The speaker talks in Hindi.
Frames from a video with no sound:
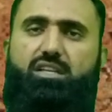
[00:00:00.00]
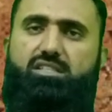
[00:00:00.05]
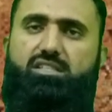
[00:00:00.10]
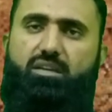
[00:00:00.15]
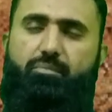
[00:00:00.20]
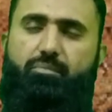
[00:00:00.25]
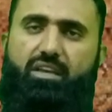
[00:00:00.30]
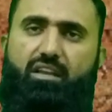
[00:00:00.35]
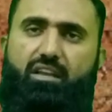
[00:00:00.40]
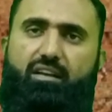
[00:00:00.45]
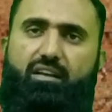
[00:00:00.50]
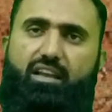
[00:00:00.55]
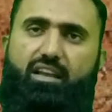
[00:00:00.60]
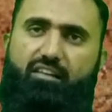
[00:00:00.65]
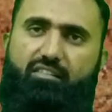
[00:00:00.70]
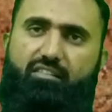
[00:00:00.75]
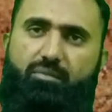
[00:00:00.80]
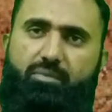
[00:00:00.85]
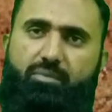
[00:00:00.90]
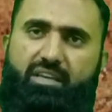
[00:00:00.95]
ज़मीन
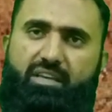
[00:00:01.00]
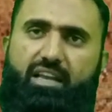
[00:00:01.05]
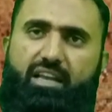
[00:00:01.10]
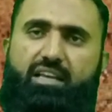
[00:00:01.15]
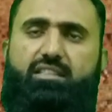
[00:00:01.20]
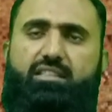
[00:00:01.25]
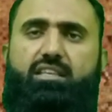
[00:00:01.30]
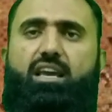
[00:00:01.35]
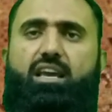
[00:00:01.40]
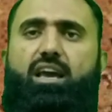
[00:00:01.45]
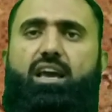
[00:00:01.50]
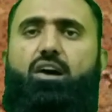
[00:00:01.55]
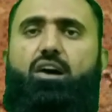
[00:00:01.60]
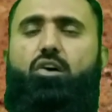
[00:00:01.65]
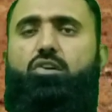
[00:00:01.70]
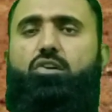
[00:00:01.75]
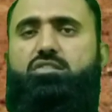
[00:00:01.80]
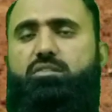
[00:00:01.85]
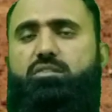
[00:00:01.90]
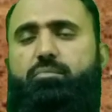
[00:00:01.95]
लेवल भी रहती है
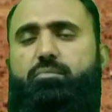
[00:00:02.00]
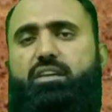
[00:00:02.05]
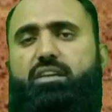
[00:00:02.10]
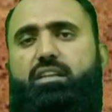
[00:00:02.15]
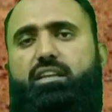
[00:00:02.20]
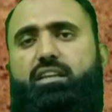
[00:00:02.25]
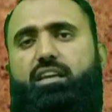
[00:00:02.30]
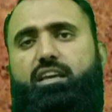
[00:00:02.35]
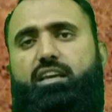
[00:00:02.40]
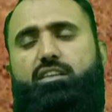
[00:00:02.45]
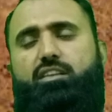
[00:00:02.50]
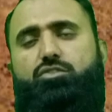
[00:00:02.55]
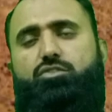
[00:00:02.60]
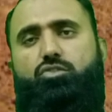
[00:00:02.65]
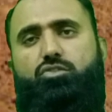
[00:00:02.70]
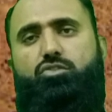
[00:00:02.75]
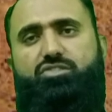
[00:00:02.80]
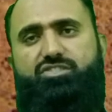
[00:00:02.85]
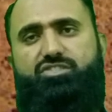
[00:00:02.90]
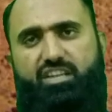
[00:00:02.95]
और ज़मीन के
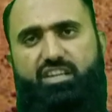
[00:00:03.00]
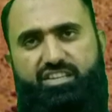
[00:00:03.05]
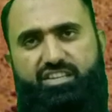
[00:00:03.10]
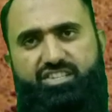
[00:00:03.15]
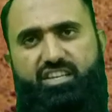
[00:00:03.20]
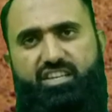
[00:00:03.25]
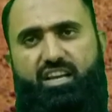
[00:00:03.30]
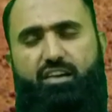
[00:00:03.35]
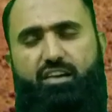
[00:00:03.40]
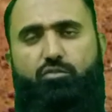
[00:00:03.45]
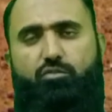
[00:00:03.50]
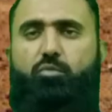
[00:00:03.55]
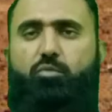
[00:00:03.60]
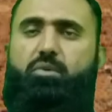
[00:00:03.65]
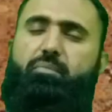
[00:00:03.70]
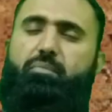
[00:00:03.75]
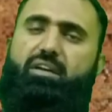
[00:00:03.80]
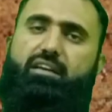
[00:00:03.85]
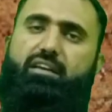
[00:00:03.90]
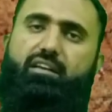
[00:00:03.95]
जो स्ट्रक्चर है वो
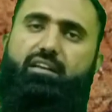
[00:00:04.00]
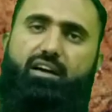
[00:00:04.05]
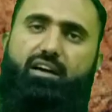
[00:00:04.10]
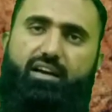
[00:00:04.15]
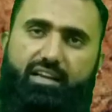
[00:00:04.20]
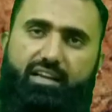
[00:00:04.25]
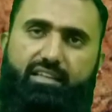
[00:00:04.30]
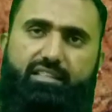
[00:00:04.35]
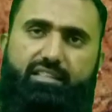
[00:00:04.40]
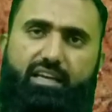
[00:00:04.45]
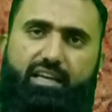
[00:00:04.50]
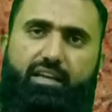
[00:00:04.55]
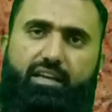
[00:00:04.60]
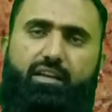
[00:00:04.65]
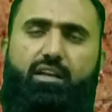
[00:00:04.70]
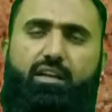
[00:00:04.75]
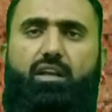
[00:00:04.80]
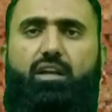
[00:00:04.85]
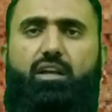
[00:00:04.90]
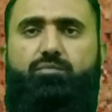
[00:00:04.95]
भी बरकरार रहता
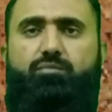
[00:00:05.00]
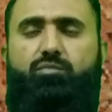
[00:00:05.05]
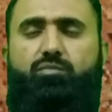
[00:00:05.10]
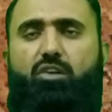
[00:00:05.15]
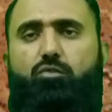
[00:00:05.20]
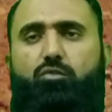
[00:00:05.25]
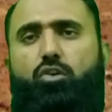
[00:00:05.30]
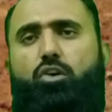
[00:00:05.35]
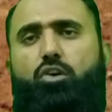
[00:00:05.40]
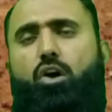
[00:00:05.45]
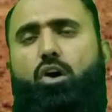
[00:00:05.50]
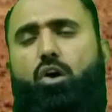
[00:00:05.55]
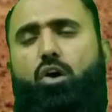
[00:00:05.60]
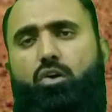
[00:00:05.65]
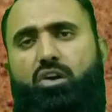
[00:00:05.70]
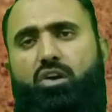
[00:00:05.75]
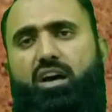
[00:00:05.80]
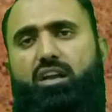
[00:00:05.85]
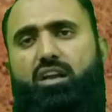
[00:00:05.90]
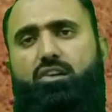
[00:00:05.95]
है वो
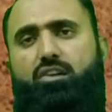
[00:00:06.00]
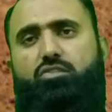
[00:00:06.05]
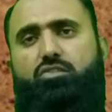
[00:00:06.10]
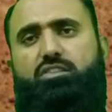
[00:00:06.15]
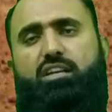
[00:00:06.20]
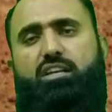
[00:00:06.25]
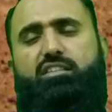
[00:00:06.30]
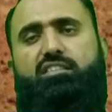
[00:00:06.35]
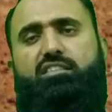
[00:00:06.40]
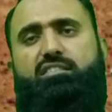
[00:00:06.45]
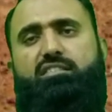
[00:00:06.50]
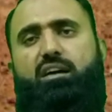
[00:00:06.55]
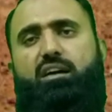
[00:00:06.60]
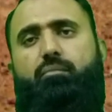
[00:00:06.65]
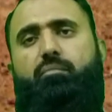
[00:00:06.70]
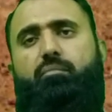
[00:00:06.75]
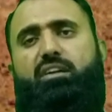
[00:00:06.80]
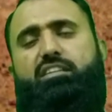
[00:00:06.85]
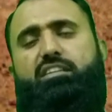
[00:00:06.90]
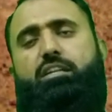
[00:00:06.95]
और हाल होता है जिसे
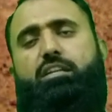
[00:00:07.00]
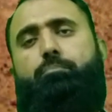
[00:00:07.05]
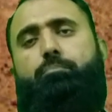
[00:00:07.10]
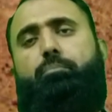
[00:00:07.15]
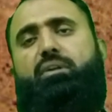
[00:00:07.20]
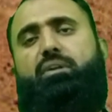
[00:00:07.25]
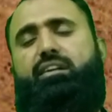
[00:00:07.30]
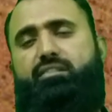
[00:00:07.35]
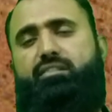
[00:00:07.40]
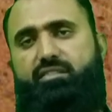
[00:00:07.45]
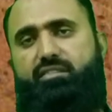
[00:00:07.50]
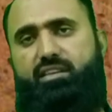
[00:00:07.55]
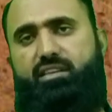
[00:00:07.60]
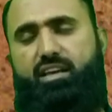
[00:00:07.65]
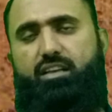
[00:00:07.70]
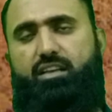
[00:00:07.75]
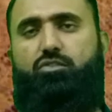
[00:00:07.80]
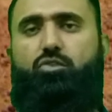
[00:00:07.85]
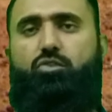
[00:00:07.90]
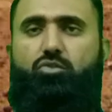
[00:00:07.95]
हम मट्टी पलटते
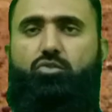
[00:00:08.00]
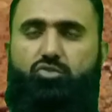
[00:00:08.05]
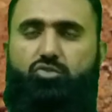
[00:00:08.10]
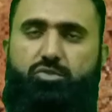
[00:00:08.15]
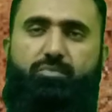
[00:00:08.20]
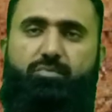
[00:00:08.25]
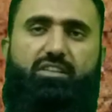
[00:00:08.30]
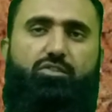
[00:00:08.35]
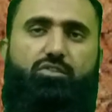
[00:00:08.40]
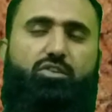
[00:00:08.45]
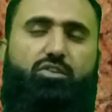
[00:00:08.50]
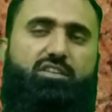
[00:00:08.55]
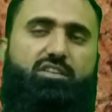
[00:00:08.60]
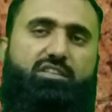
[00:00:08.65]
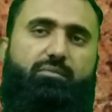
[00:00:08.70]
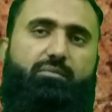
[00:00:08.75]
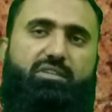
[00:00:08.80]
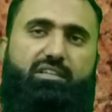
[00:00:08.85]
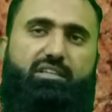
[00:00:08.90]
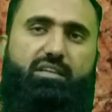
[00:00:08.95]
हैं तो उसमें थोड़ा
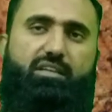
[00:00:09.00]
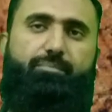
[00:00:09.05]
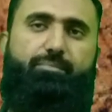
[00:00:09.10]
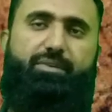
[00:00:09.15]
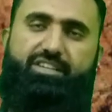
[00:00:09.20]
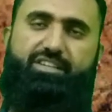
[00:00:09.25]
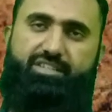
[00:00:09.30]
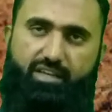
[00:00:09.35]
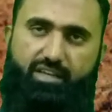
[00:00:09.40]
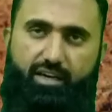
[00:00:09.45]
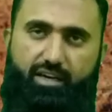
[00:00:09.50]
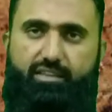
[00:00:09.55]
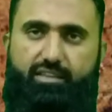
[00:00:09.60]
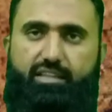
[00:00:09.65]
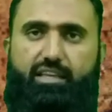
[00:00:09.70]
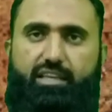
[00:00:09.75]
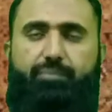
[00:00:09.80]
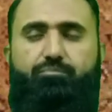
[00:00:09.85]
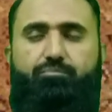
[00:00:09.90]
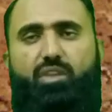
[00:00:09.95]
सा मसले पेश
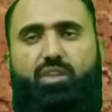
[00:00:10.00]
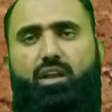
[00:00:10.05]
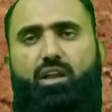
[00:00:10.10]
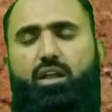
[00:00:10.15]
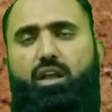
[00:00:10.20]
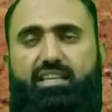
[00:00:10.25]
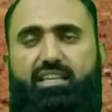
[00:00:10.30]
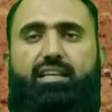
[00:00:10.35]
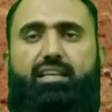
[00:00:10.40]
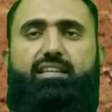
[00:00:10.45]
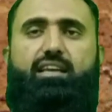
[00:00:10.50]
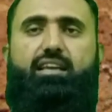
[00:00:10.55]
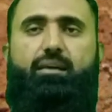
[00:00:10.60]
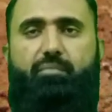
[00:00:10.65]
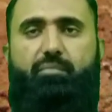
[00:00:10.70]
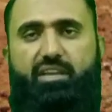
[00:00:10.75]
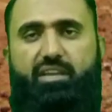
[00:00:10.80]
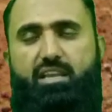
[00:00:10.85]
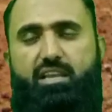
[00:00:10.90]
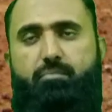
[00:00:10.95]
आते हैं इसके लिए
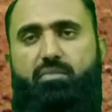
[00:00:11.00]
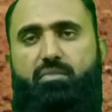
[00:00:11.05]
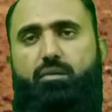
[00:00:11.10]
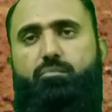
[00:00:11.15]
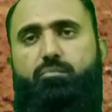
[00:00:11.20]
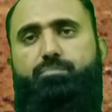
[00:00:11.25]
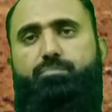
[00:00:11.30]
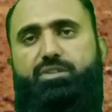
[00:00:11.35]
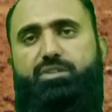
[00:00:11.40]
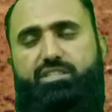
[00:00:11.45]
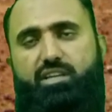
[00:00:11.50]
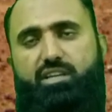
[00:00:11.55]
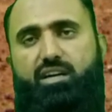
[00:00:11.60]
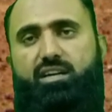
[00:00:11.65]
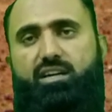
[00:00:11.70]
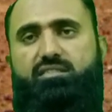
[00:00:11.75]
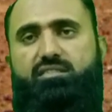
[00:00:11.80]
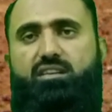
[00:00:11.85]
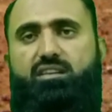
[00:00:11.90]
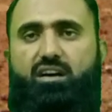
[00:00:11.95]
मिनिमम
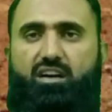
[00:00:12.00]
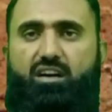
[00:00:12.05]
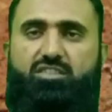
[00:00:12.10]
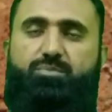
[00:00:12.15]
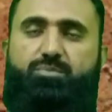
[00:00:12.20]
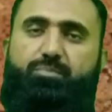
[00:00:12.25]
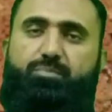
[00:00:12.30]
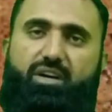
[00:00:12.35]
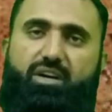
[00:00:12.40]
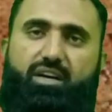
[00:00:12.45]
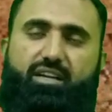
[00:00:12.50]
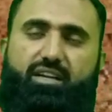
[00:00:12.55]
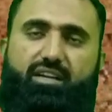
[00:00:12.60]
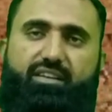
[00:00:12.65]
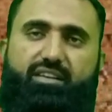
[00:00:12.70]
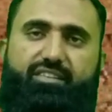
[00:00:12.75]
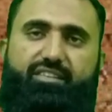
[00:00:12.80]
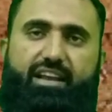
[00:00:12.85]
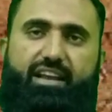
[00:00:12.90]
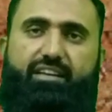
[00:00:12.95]
पचास हार्स पार का
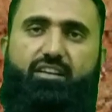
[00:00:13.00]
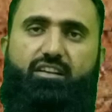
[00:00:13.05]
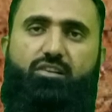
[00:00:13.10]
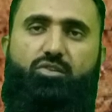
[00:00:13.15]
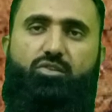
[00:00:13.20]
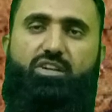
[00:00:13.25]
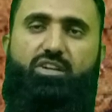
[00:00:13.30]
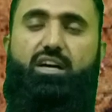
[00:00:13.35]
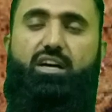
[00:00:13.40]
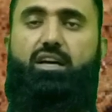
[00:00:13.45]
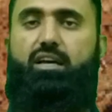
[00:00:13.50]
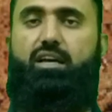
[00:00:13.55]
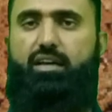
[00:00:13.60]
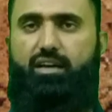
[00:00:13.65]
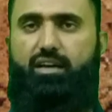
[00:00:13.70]
ट्रैक्टर होना